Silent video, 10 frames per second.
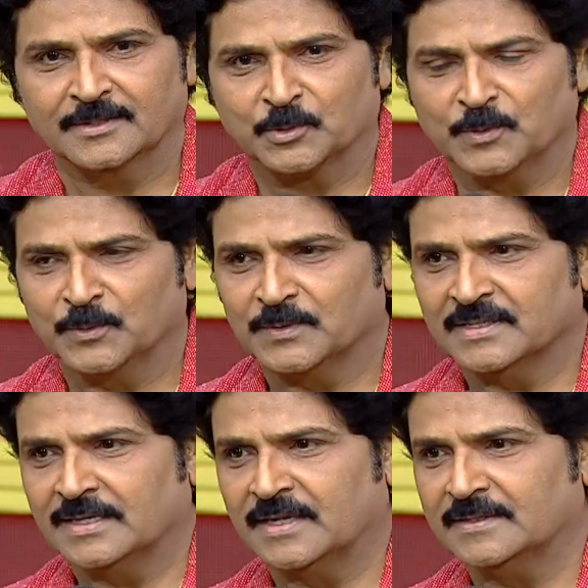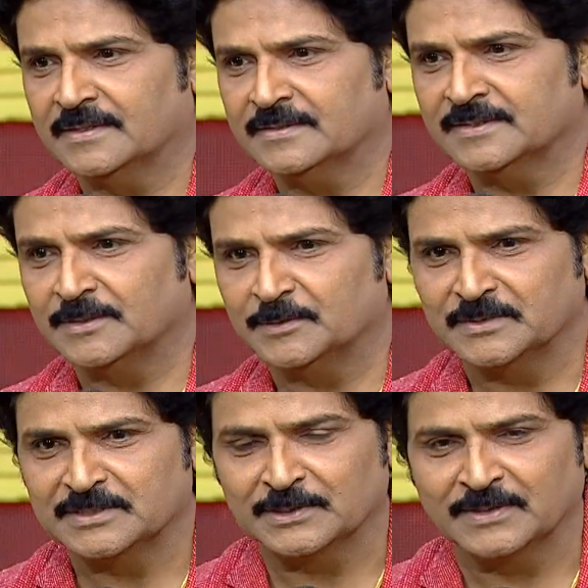தொட்டில் குழந்தை நானும் ரஞ்சிதா அவனும்
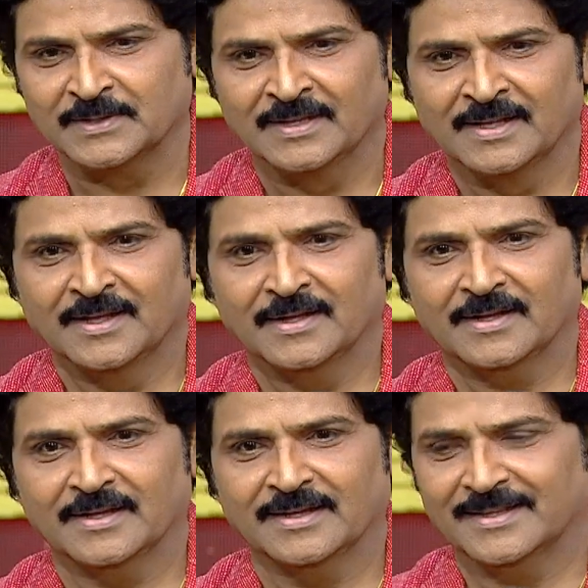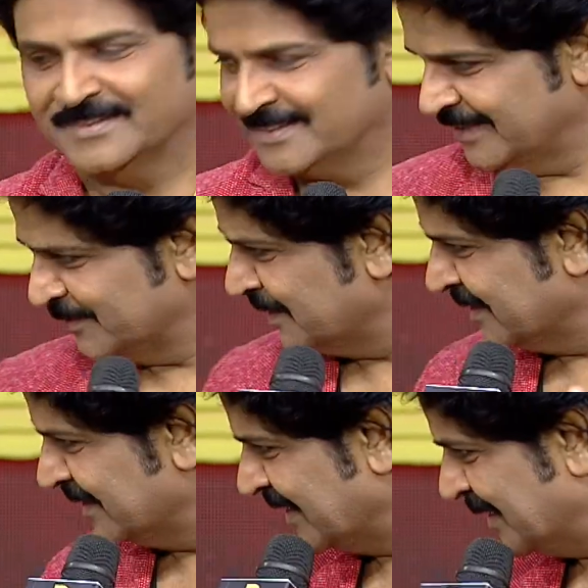நடித்தோம் அதில் வந்து
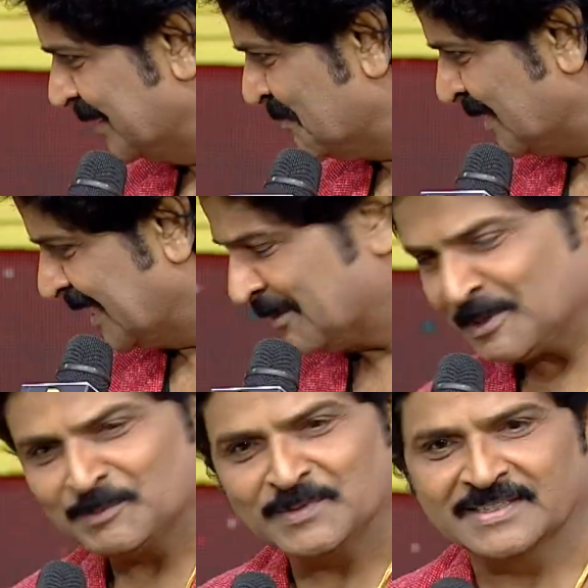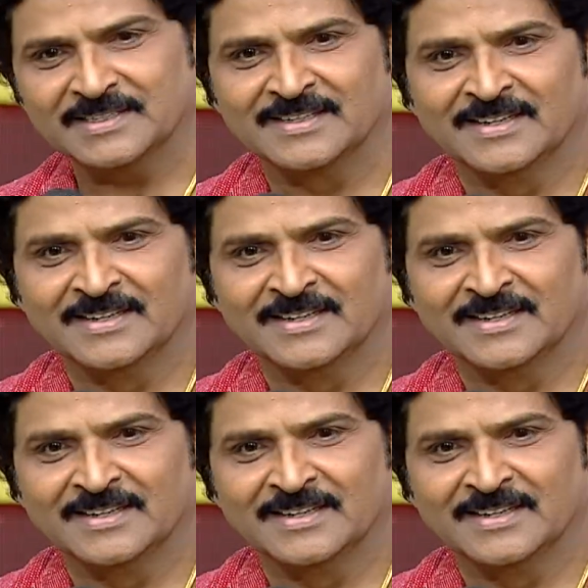நான் நிற்பேன் கேமரா முன்னாடி